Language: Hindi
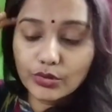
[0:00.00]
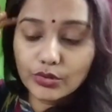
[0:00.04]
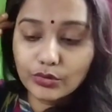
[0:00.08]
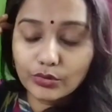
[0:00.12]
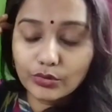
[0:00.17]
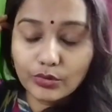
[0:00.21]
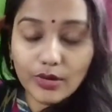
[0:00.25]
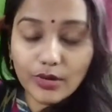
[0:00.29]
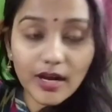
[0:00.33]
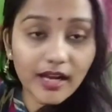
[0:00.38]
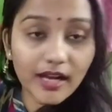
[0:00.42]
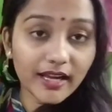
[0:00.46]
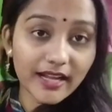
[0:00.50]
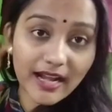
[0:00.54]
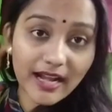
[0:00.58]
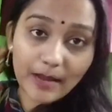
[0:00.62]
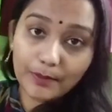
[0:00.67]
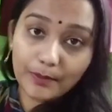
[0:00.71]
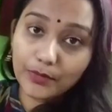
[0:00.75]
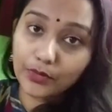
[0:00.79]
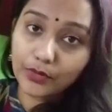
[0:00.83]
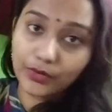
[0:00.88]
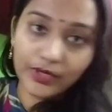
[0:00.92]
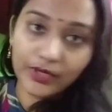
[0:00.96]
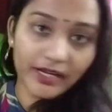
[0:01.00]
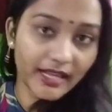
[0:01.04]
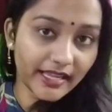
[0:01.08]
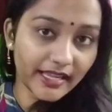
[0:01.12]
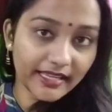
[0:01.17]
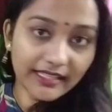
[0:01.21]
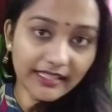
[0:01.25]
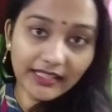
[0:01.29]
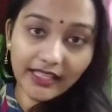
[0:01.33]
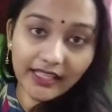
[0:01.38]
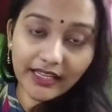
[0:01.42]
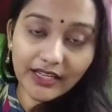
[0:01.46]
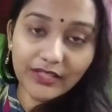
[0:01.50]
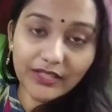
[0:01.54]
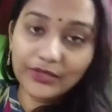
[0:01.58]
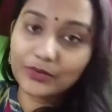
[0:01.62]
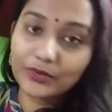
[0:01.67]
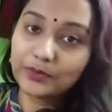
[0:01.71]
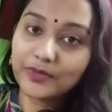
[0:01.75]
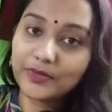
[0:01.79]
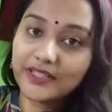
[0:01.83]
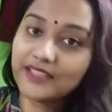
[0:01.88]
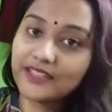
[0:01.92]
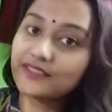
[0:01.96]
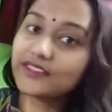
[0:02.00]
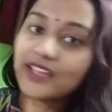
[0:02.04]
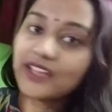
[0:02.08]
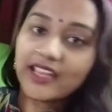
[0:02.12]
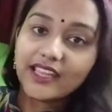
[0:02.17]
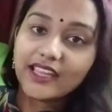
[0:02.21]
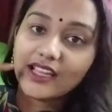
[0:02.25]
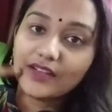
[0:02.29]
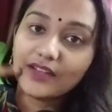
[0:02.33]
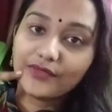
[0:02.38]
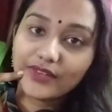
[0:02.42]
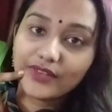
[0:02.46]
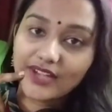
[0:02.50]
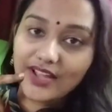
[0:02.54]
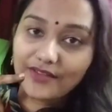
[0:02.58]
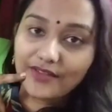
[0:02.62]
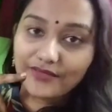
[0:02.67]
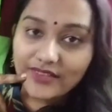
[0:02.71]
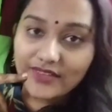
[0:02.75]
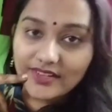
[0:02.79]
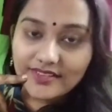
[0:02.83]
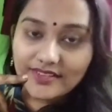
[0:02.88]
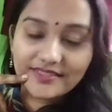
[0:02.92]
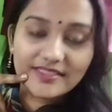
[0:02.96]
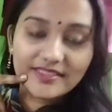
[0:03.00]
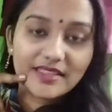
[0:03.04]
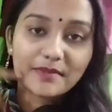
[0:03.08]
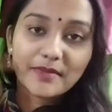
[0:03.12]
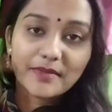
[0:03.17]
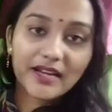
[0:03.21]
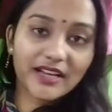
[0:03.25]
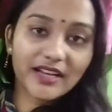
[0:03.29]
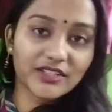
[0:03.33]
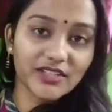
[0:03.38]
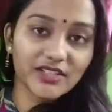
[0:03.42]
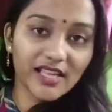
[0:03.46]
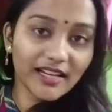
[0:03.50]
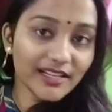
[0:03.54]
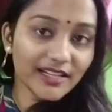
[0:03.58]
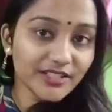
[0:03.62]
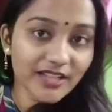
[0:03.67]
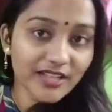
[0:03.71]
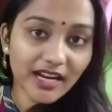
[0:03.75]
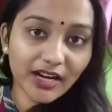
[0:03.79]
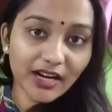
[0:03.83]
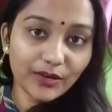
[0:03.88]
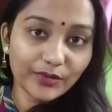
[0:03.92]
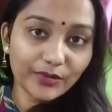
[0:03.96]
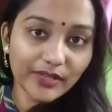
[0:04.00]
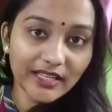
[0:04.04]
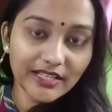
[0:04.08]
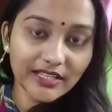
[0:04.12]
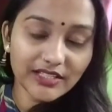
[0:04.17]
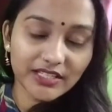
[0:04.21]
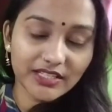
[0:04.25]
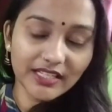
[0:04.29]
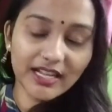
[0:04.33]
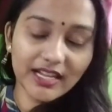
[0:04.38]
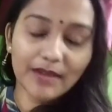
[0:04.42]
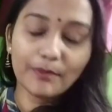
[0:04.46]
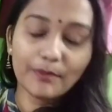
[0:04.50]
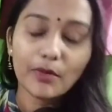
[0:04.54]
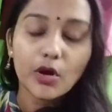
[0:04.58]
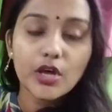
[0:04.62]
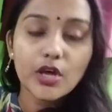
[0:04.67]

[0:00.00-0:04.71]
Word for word: तो अगर आप लोगों ने नहीं देखे तो प्लीज़ जाइएगा फटाफट से मेरा चैनल चेकआउट कीजिएगा